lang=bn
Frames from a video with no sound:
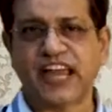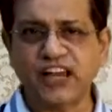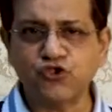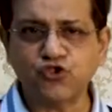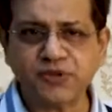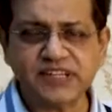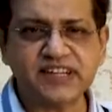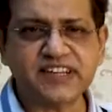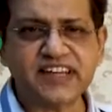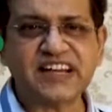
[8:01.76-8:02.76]
এই দুটো
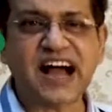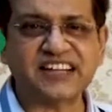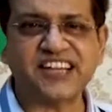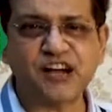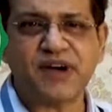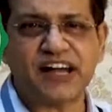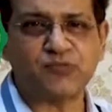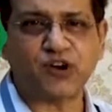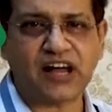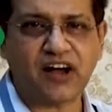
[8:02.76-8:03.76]
উপাদানকে কাঁচা মাল
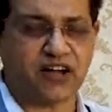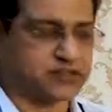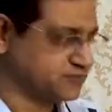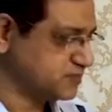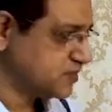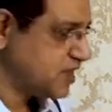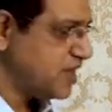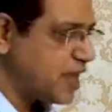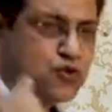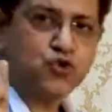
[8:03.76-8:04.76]
বলা হয়
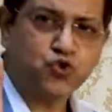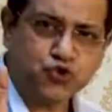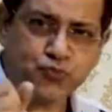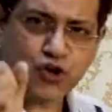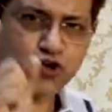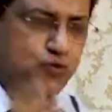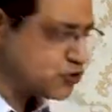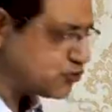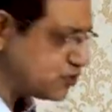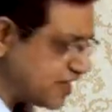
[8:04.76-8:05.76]
এবং উৎপন্ন
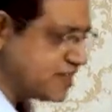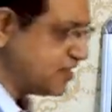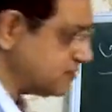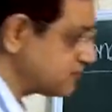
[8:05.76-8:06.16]
বস্তু দেখি